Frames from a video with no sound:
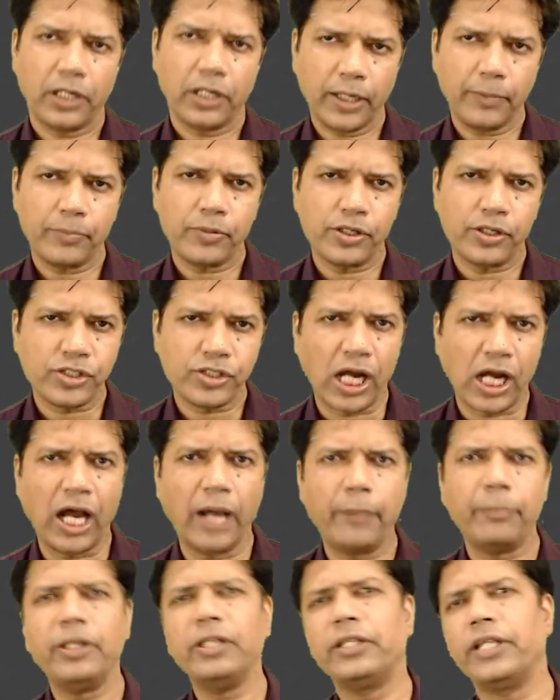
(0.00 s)
पर अब
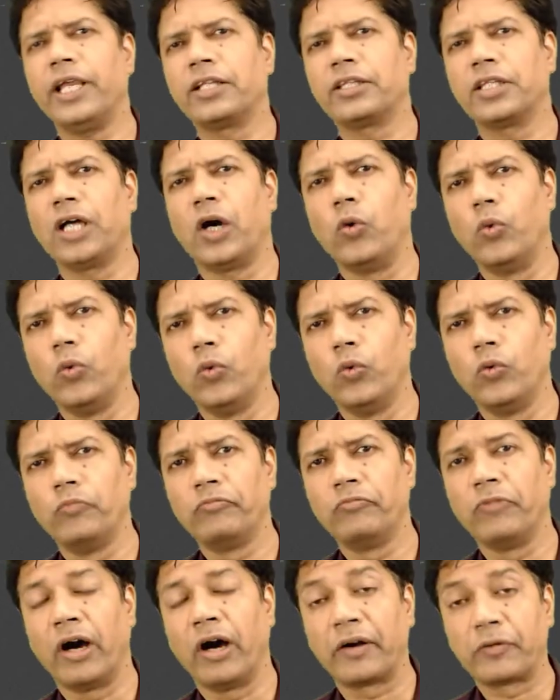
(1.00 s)
जहां भी देखता हूं
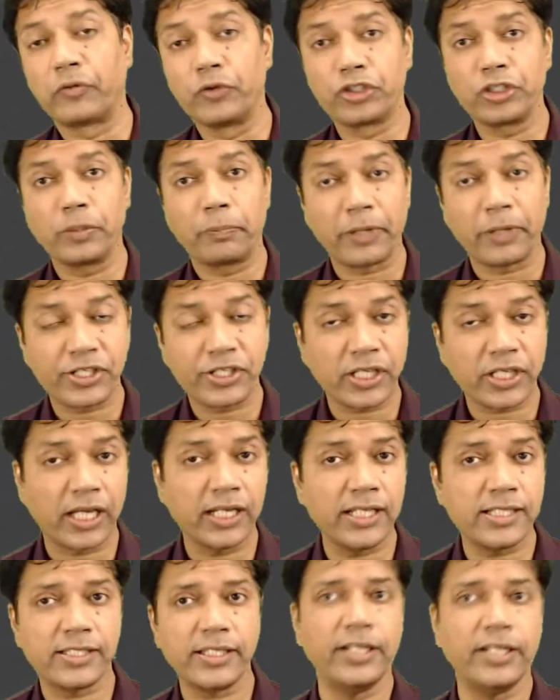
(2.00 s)
वहां कुछ
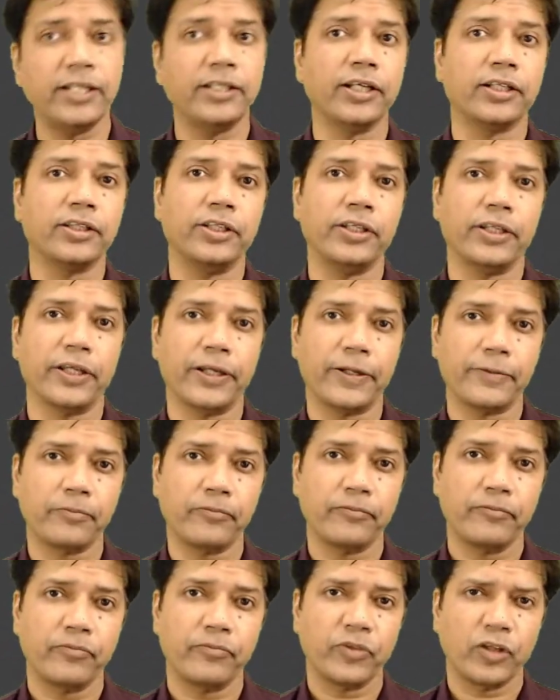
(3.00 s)
परेशानी सी ही दिखती है
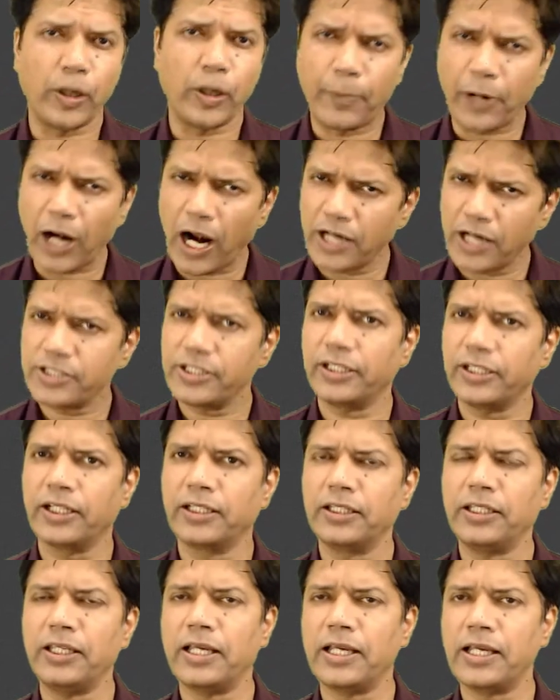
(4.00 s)
घबराहट सी
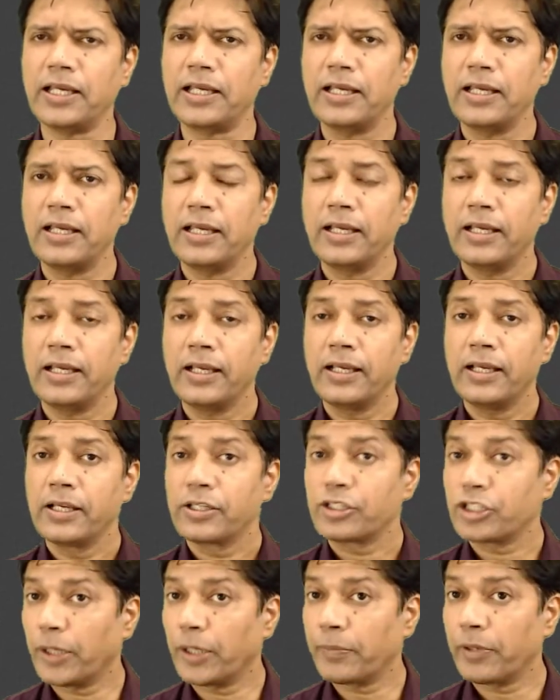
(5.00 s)
दिखती है
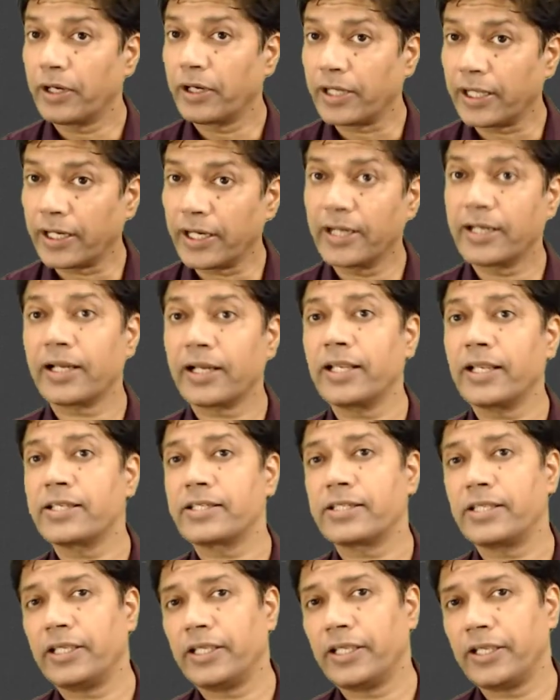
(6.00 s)
सब डरे डरे
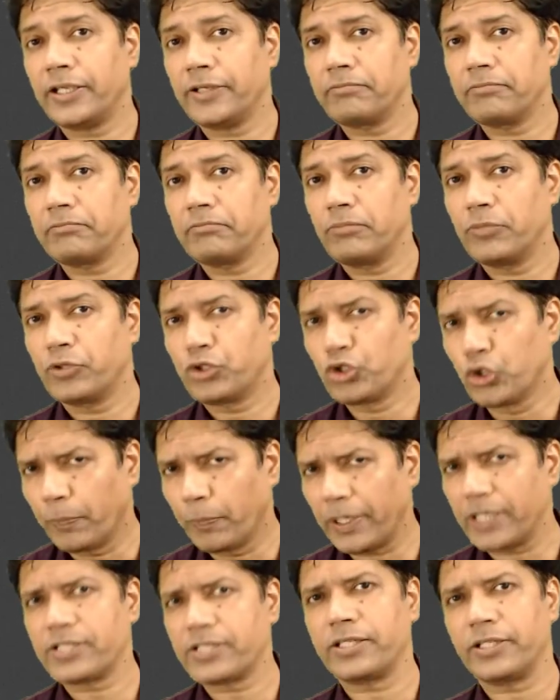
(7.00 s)
से
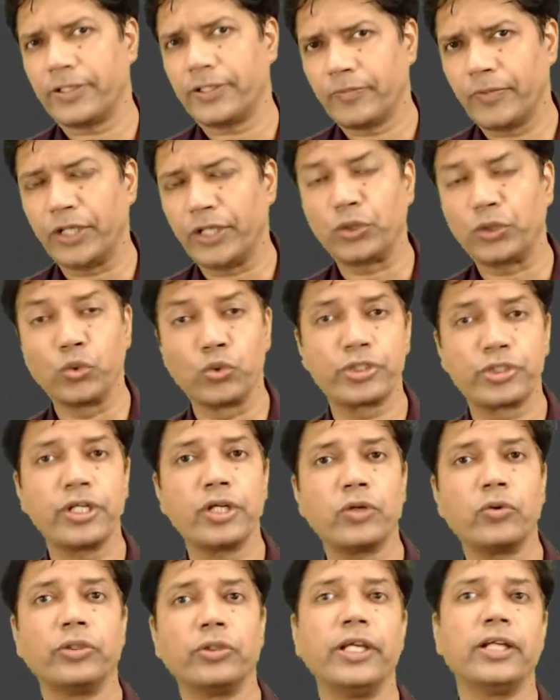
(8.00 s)
छुपे से एक
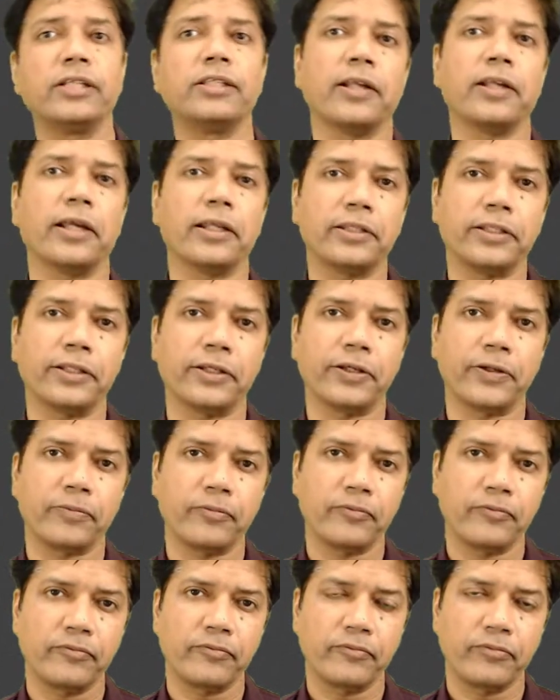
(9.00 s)
दूसरे को देखते रहते हैं